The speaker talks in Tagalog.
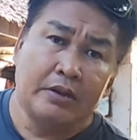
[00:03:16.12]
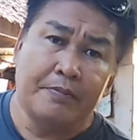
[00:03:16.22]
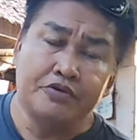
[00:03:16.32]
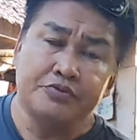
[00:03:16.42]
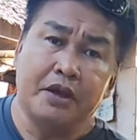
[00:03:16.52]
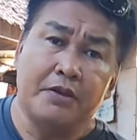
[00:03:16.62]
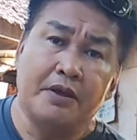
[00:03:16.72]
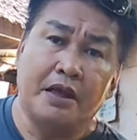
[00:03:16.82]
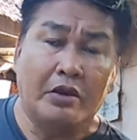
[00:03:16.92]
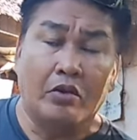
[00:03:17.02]
Tapos mga
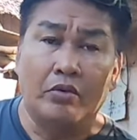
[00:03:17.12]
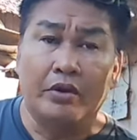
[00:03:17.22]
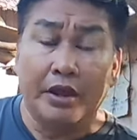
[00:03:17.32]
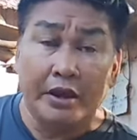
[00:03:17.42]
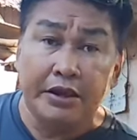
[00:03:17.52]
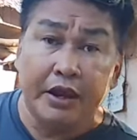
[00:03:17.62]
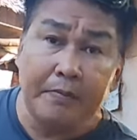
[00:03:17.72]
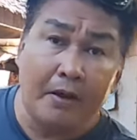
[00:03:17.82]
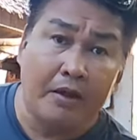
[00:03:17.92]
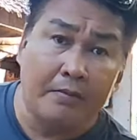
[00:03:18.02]
kung hindi
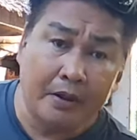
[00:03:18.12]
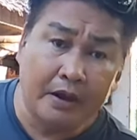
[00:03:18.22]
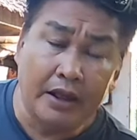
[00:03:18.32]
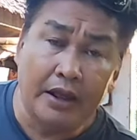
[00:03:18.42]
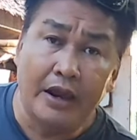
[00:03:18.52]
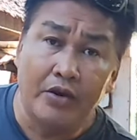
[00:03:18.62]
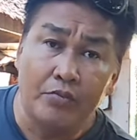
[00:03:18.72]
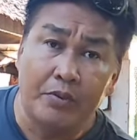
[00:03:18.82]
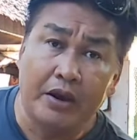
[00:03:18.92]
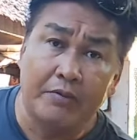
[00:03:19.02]
pa, parang
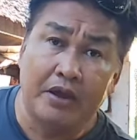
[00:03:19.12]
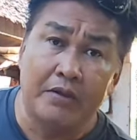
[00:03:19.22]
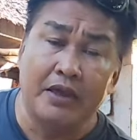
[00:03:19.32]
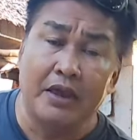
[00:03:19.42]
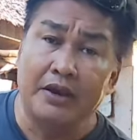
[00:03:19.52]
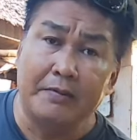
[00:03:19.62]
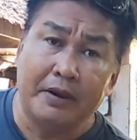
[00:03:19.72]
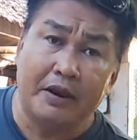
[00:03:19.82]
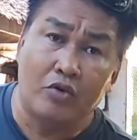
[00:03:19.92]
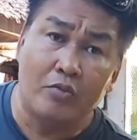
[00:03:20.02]
ganun pa rin mga kaibigan, hindi
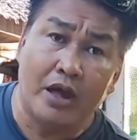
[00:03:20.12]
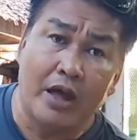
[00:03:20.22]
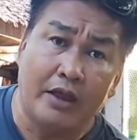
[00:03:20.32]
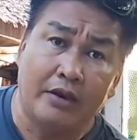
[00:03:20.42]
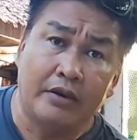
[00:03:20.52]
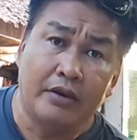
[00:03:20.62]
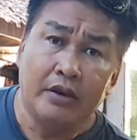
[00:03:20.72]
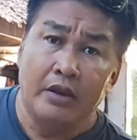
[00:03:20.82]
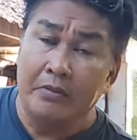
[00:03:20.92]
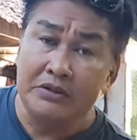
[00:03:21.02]
pa rin kumakain,
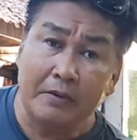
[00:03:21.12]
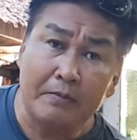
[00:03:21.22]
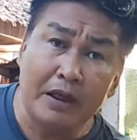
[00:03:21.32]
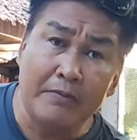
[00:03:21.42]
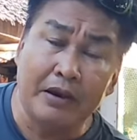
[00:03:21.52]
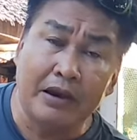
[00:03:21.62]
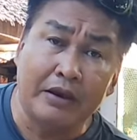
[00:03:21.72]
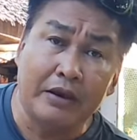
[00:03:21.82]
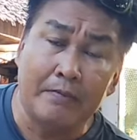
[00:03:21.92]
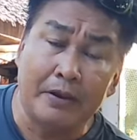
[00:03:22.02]
matamlay pa
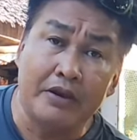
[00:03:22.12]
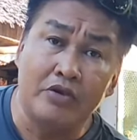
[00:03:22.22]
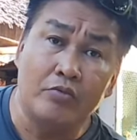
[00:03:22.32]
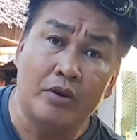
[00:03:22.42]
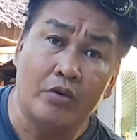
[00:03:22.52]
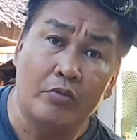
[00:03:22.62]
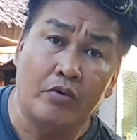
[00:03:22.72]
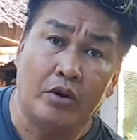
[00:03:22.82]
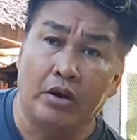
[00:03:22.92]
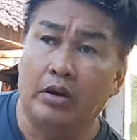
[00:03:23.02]
rin, pa rin yung manok
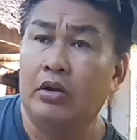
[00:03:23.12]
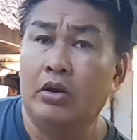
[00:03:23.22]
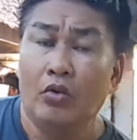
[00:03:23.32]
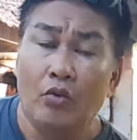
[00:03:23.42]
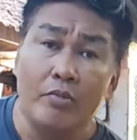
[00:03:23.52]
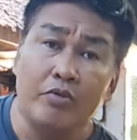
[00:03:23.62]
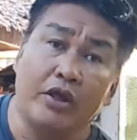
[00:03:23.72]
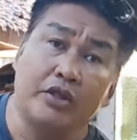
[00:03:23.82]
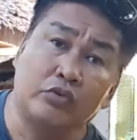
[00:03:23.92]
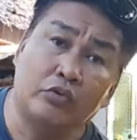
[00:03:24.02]
mo, ah, wag mo
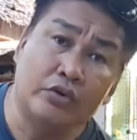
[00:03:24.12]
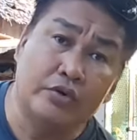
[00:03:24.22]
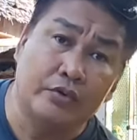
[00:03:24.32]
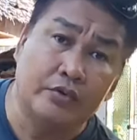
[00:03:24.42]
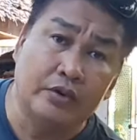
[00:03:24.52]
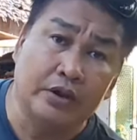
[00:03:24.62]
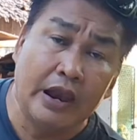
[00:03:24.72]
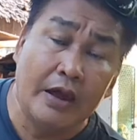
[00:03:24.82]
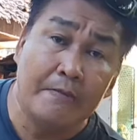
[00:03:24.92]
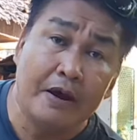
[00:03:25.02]
nang ituloy yung
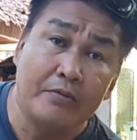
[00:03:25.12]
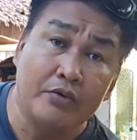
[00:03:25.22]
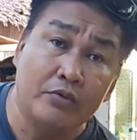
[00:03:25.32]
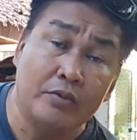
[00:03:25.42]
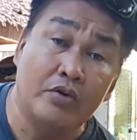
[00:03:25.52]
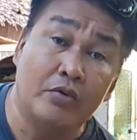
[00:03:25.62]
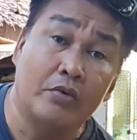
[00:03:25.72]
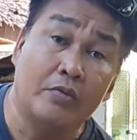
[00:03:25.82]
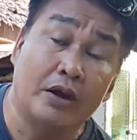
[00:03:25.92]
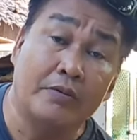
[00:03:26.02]
ilaban mo yung manok
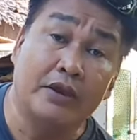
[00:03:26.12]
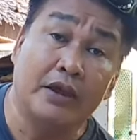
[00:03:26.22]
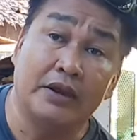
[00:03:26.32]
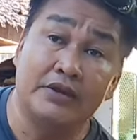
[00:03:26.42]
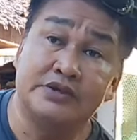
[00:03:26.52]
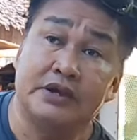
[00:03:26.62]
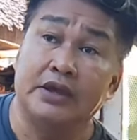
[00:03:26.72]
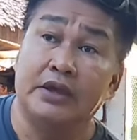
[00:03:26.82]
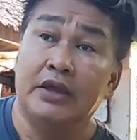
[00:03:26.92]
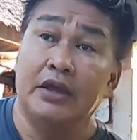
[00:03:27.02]
mo, mga
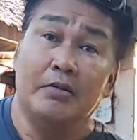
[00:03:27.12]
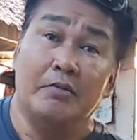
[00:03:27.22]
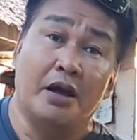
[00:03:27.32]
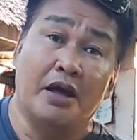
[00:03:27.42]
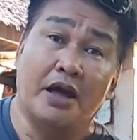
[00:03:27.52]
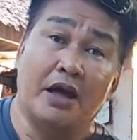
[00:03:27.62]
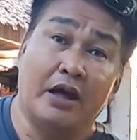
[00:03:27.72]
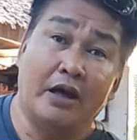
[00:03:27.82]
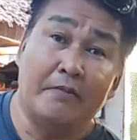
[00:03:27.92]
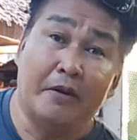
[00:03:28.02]
kasi
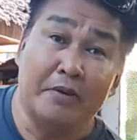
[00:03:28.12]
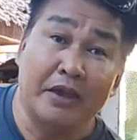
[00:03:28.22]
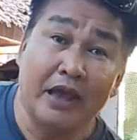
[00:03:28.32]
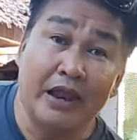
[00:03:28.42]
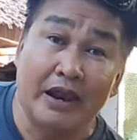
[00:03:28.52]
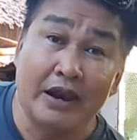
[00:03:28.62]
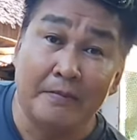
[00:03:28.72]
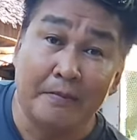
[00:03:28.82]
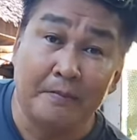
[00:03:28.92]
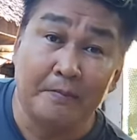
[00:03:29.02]
baka magbigay lang
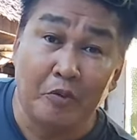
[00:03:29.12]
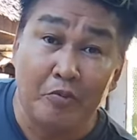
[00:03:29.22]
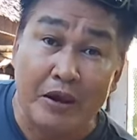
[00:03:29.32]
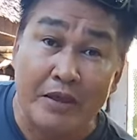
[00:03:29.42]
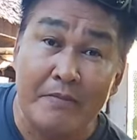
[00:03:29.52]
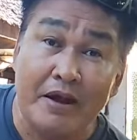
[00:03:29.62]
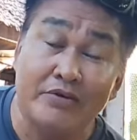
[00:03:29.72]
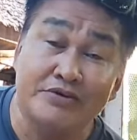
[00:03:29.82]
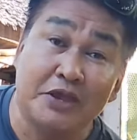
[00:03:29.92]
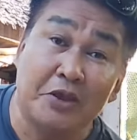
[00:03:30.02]
ng problema
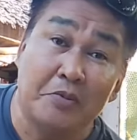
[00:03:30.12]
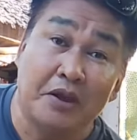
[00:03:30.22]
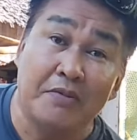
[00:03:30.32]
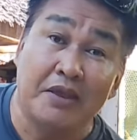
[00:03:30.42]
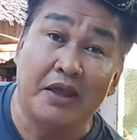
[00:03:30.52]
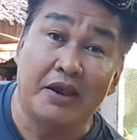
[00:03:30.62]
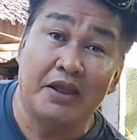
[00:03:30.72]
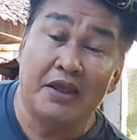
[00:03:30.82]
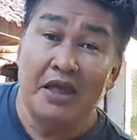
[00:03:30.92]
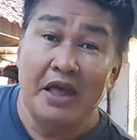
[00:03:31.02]
yun sa iyo, mga
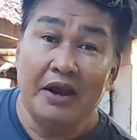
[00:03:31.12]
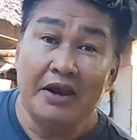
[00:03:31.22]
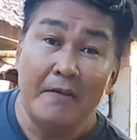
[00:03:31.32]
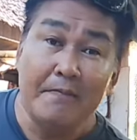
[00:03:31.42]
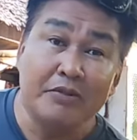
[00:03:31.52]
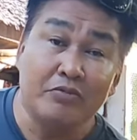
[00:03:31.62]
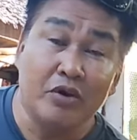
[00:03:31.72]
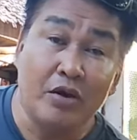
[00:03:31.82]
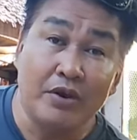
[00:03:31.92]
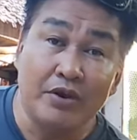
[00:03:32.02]
Ang dapat
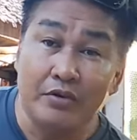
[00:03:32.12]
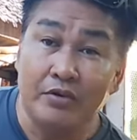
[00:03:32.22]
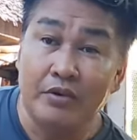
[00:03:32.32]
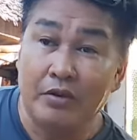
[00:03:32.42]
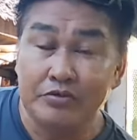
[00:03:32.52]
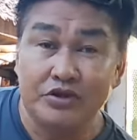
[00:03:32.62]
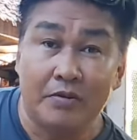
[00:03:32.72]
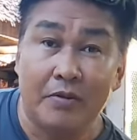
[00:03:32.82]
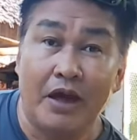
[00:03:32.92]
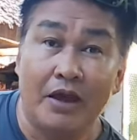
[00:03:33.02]
mong gawin doon,
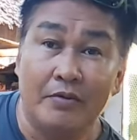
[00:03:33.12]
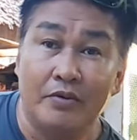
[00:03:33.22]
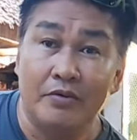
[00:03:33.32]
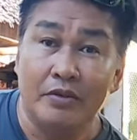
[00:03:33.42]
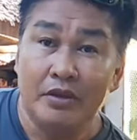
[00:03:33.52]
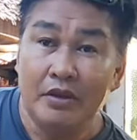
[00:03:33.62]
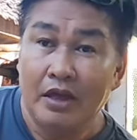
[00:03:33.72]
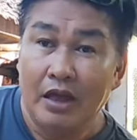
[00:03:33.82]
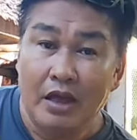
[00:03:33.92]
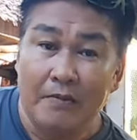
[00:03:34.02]
obserbahan mo,
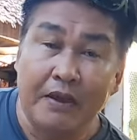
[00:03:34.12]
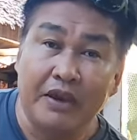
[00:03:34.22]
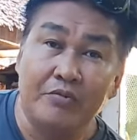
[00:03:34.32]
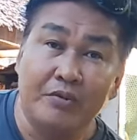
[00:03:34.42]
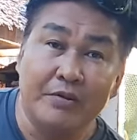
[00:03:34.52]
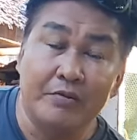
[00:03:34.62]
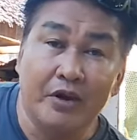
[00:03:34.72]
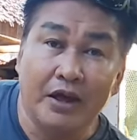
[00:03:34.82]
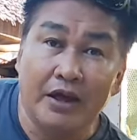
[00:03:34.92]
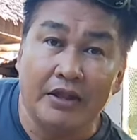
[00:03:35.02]
uh, ah, painumin
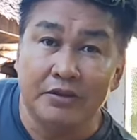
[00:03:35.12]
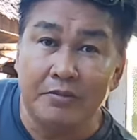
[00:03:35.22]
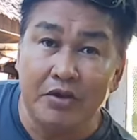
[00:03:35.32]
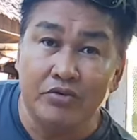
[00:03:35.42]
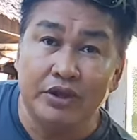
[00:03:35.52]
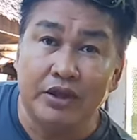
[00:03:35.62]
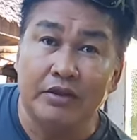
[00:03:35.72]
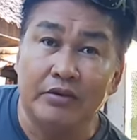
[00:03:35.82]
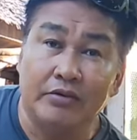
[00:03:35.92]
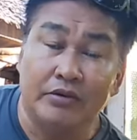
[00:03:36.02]
mo ng antibiotic
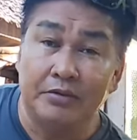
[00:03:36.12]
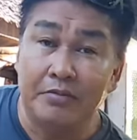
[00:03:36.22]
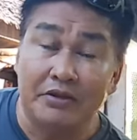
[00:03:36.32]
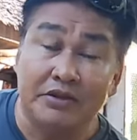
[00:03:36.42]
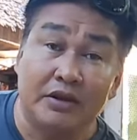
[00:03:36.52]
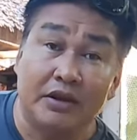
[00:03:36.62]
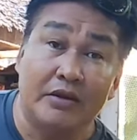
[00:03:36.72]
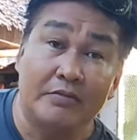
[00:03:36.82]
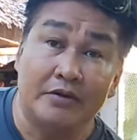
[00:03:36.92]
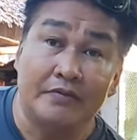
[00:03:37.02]
o
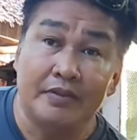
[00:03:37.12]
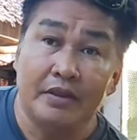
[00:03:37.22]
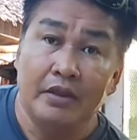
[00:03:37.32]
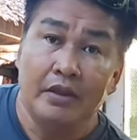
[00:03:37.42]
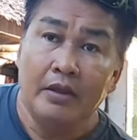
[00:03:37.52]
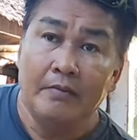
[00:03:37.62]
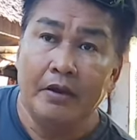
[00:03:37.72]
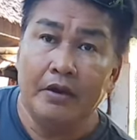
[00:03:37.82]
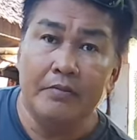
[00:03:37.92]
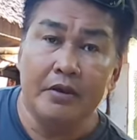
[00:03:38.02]
antibacterial man
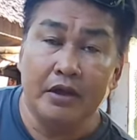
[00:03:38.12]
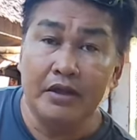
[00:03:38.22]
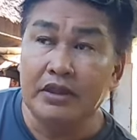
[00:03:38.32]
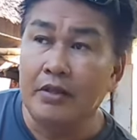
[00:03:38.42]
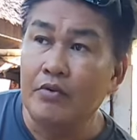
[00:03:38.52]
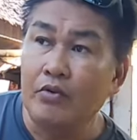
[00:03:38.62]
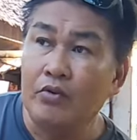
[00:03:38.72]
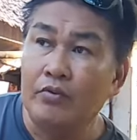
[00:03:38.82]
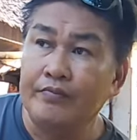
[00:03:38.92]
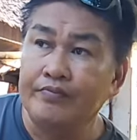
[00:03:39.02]
para makita mo
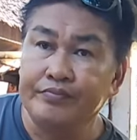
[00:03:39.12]
kung